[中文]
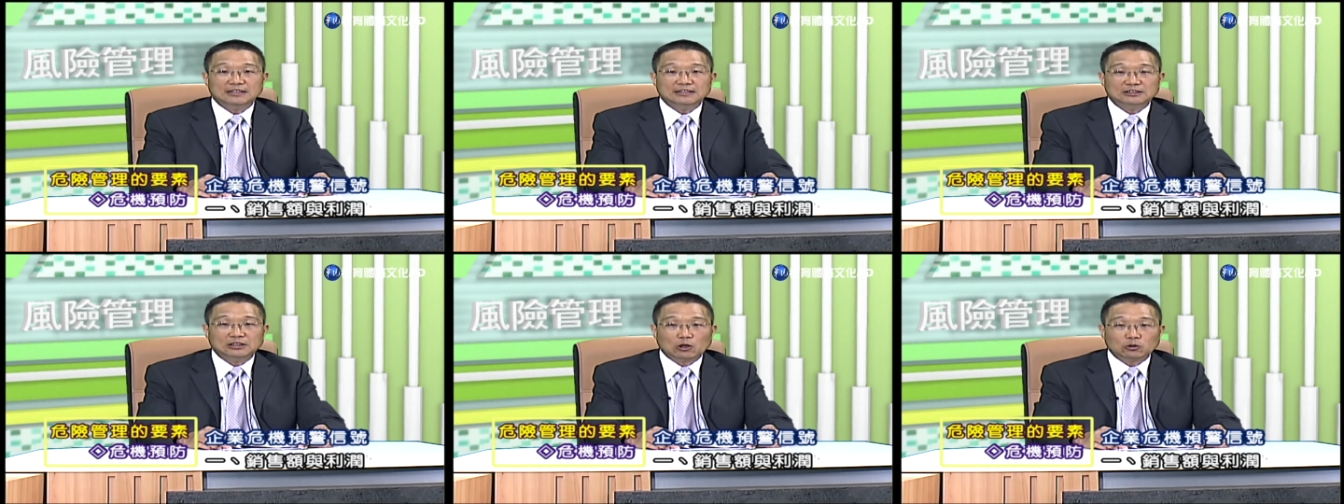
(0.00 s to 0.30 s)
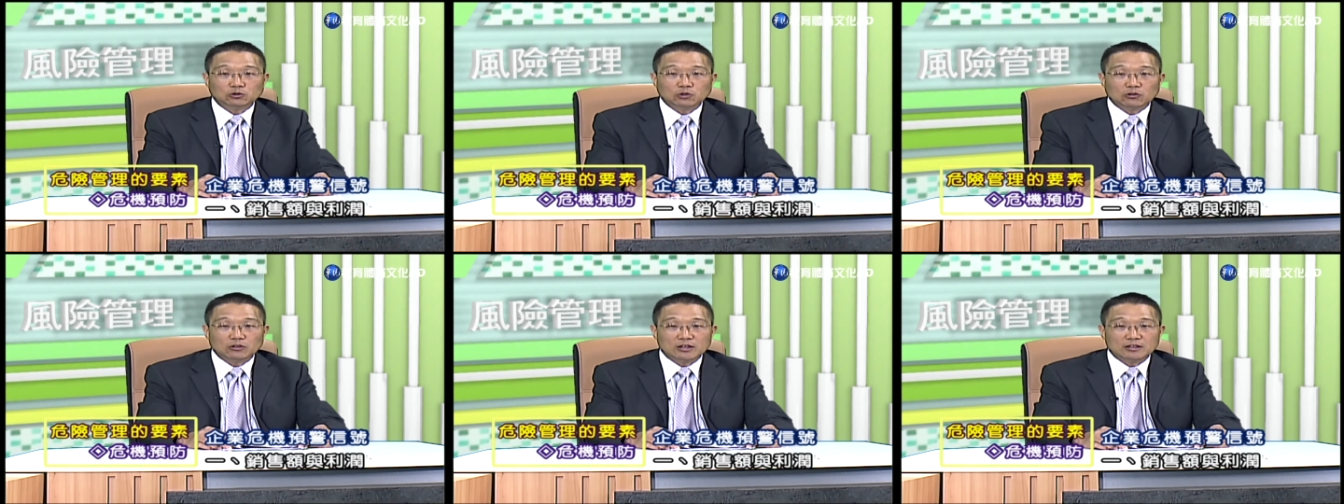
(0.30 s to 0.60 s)

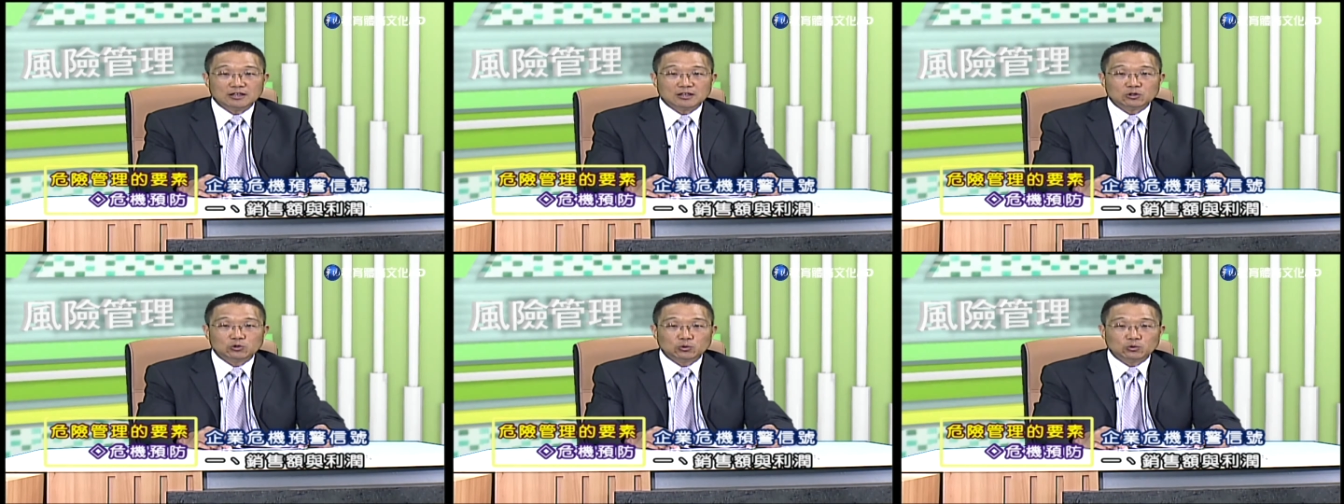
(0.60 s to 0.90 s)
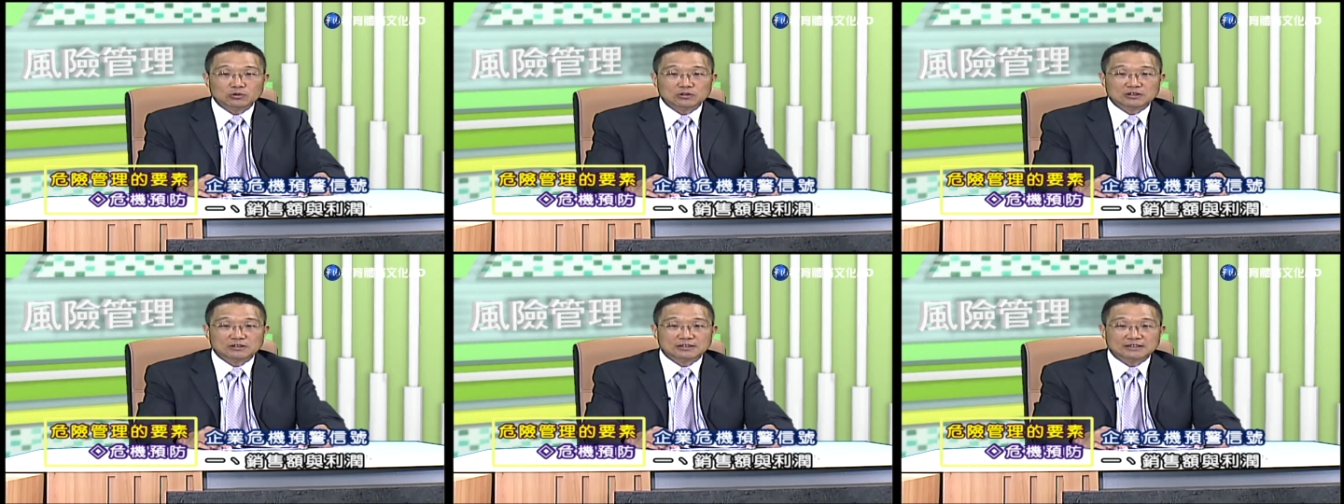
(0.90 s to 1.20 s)
销售人员
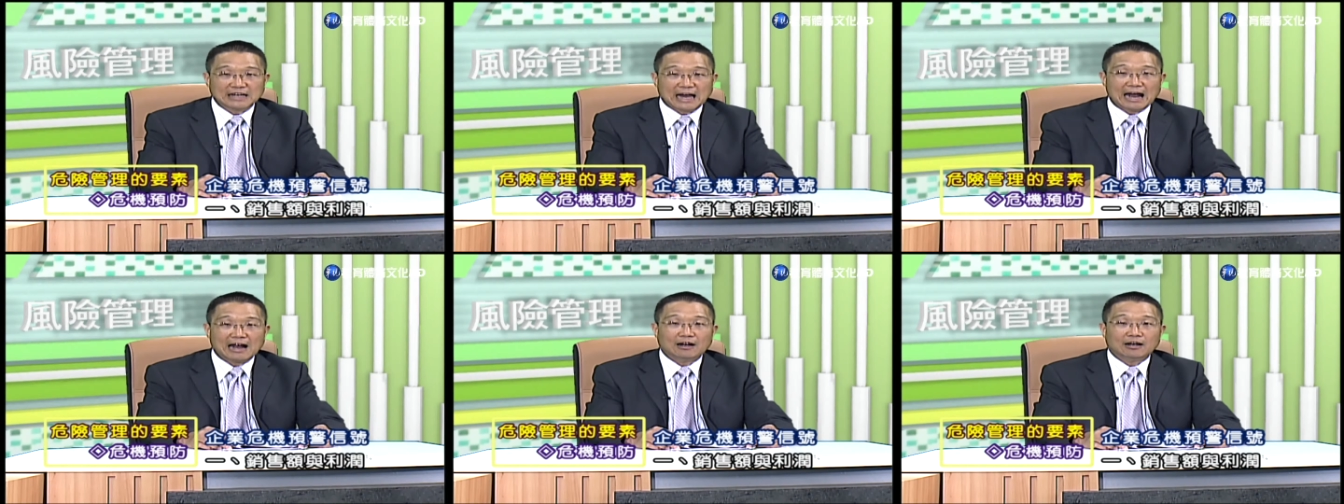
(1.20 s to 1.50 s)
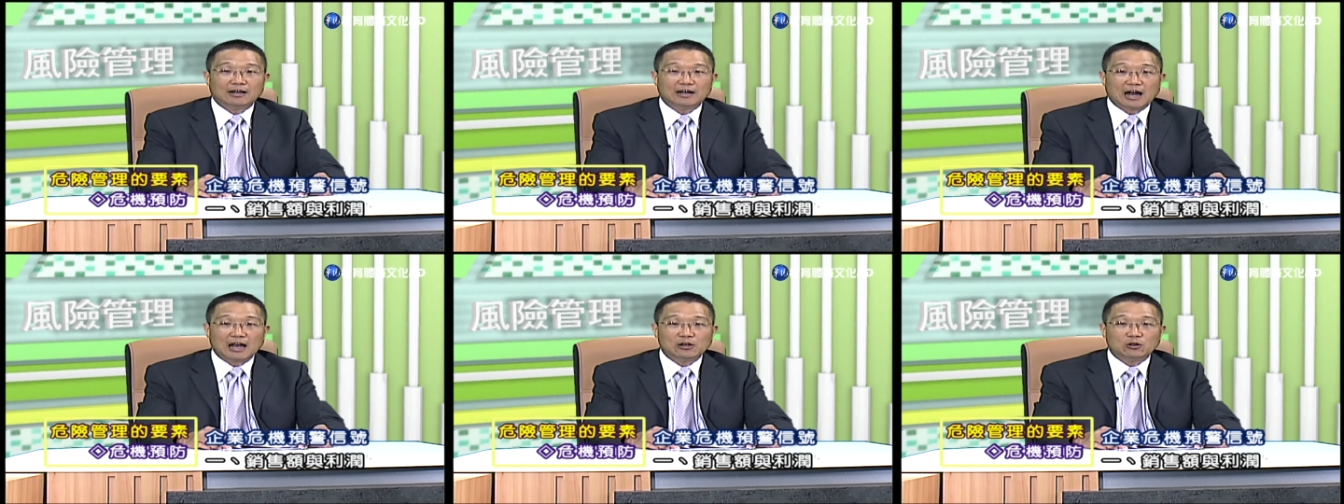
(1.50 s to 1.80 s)
素质差，
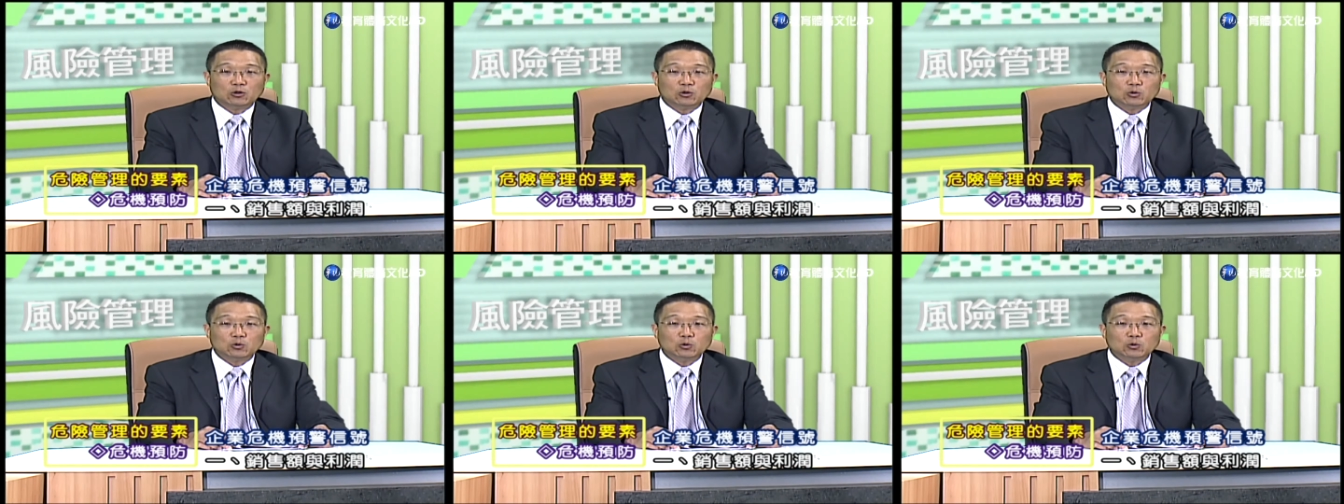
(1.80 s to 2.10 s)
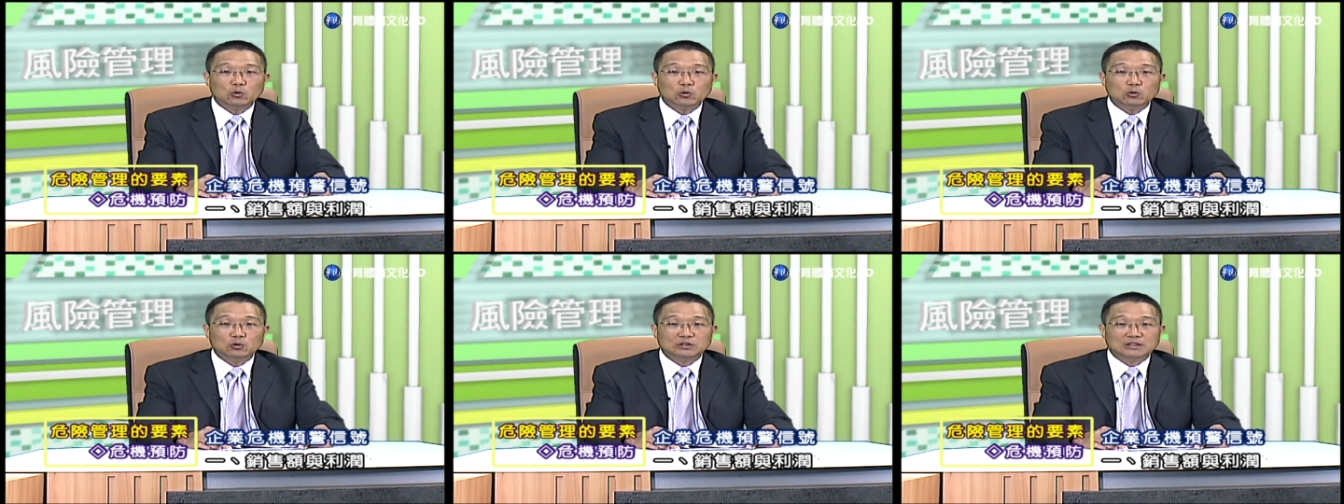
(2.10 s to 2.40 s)
还有
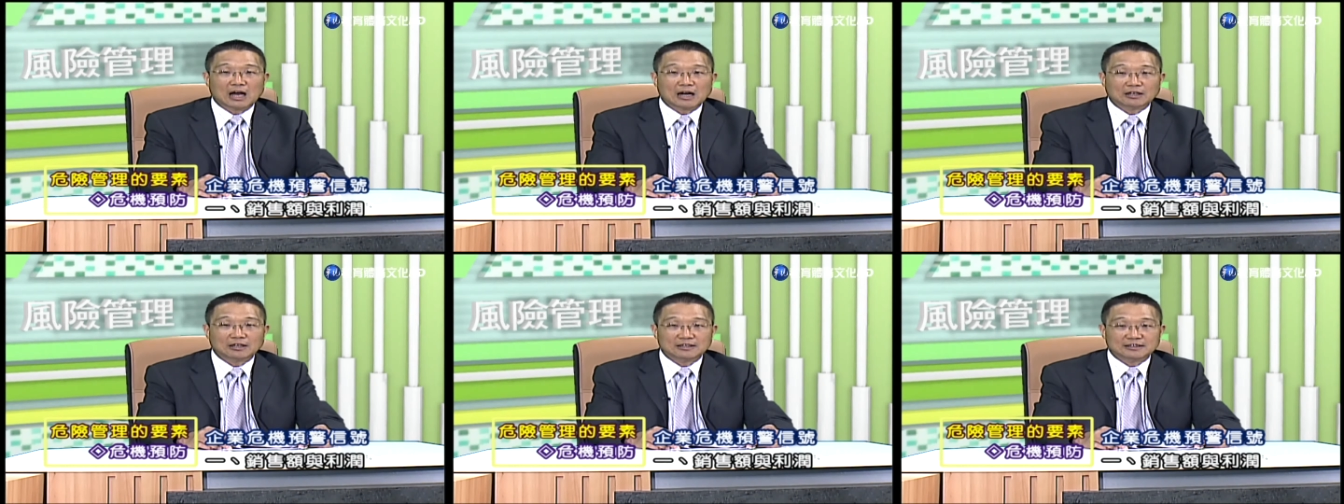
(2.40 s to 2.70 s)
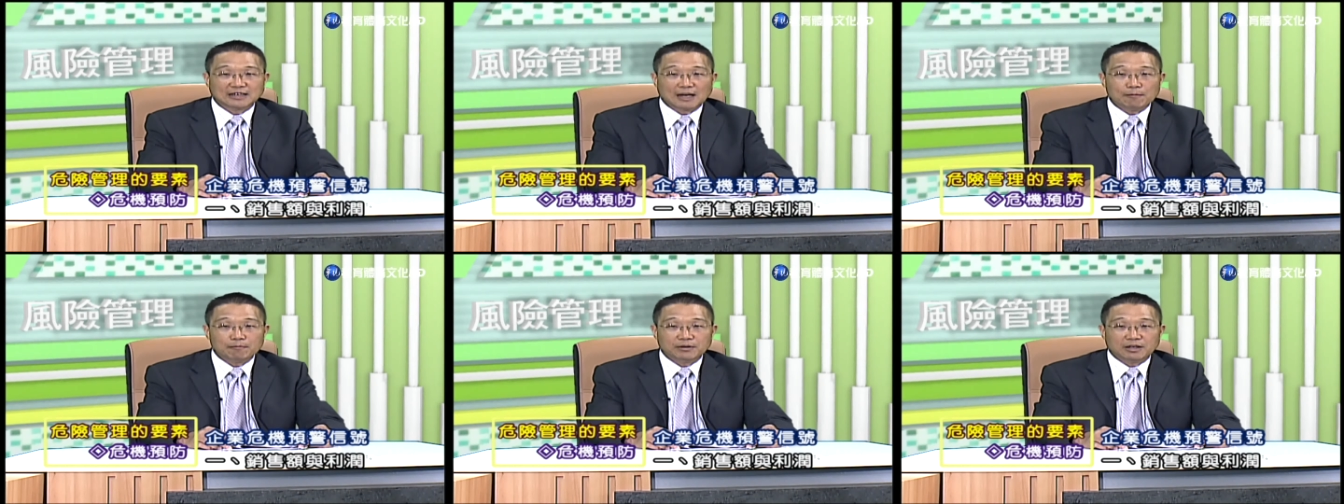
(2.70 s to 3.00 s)
库藏的
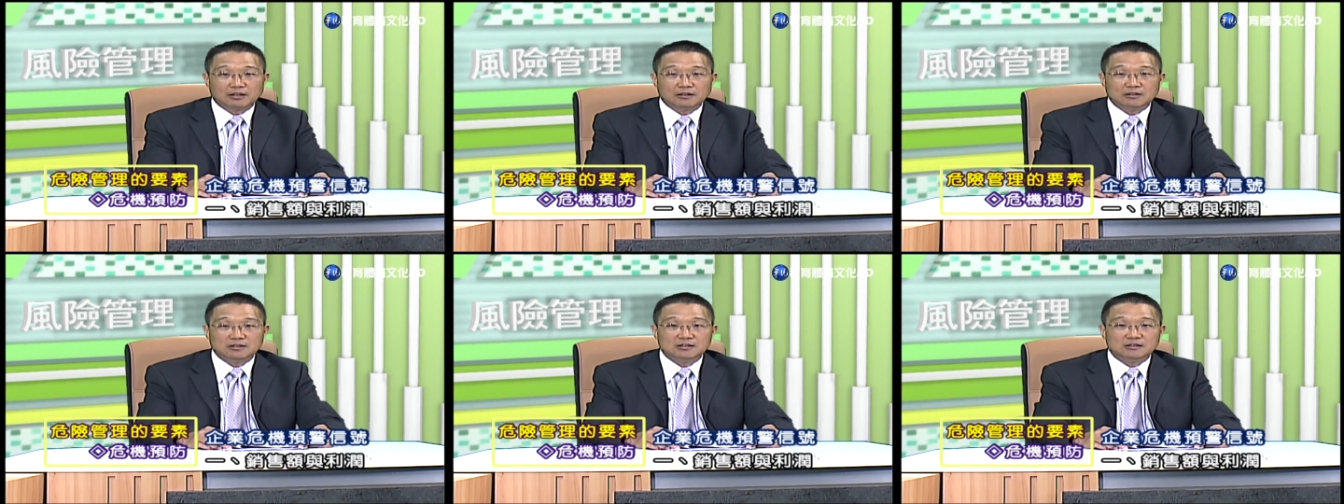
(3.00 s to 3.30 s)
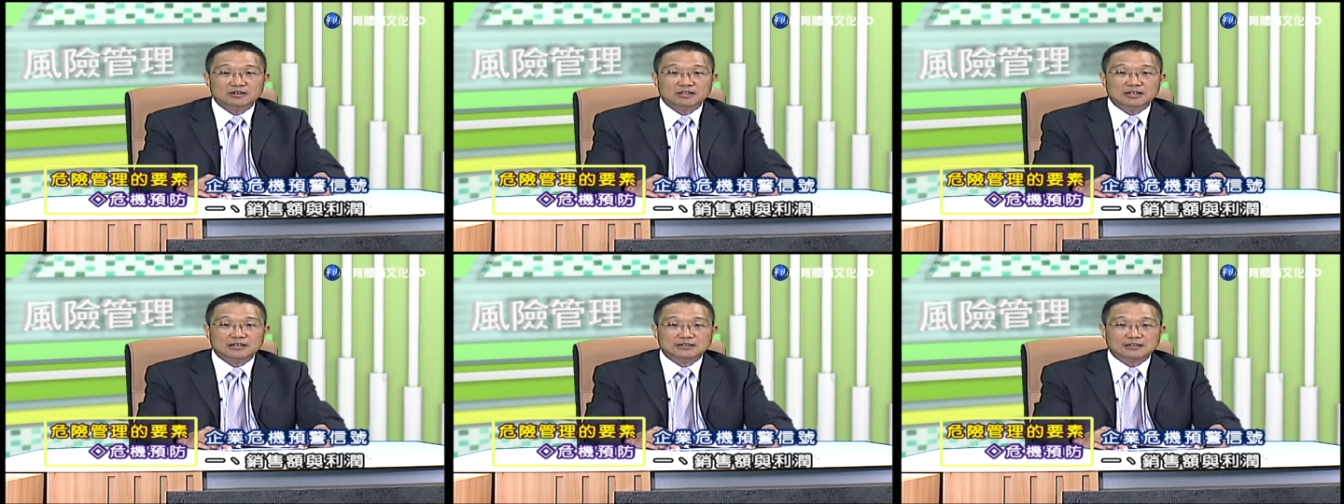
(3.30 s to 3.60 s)
产品
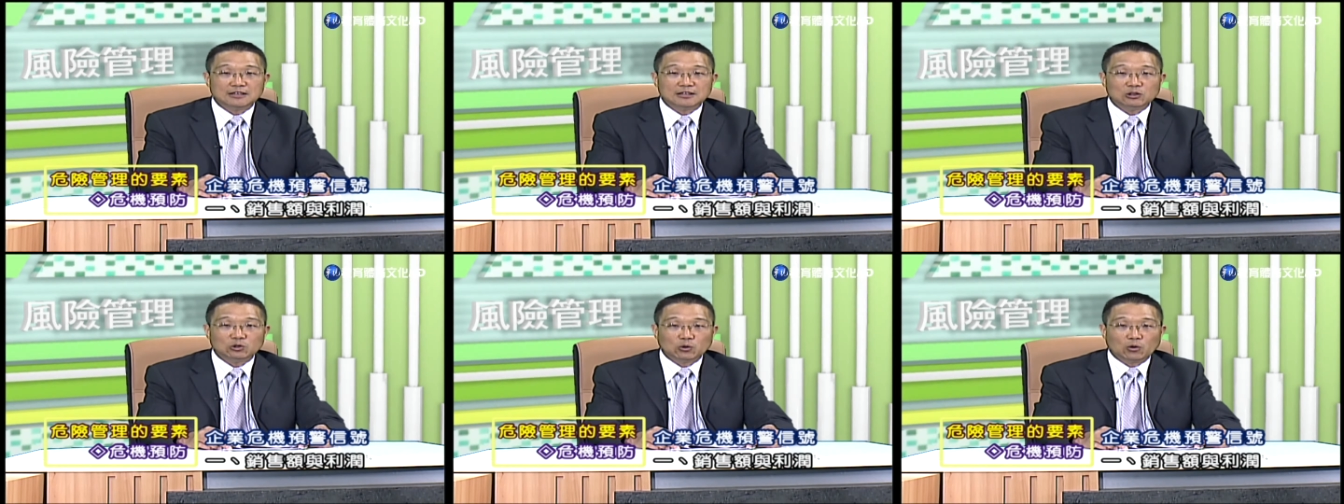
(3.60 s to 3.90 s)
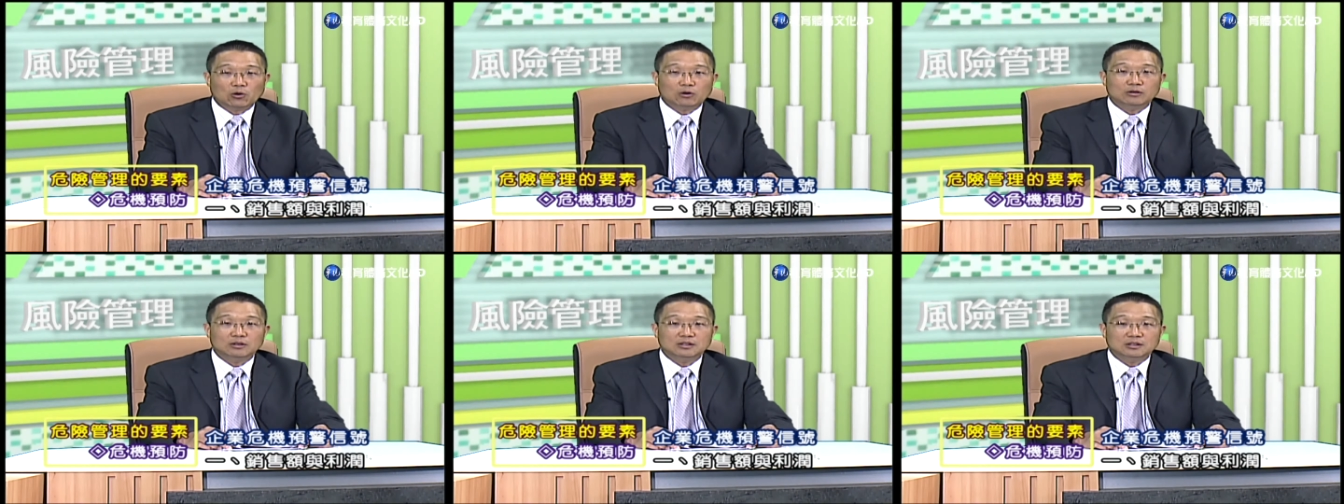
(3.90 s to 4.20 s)
日益增
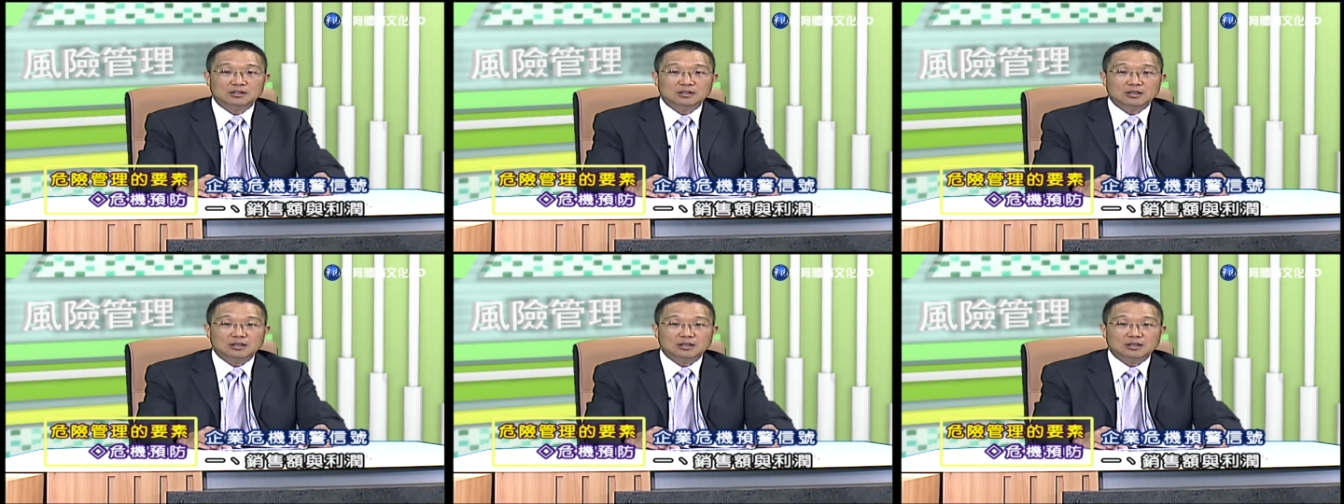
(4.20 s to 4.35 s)
多，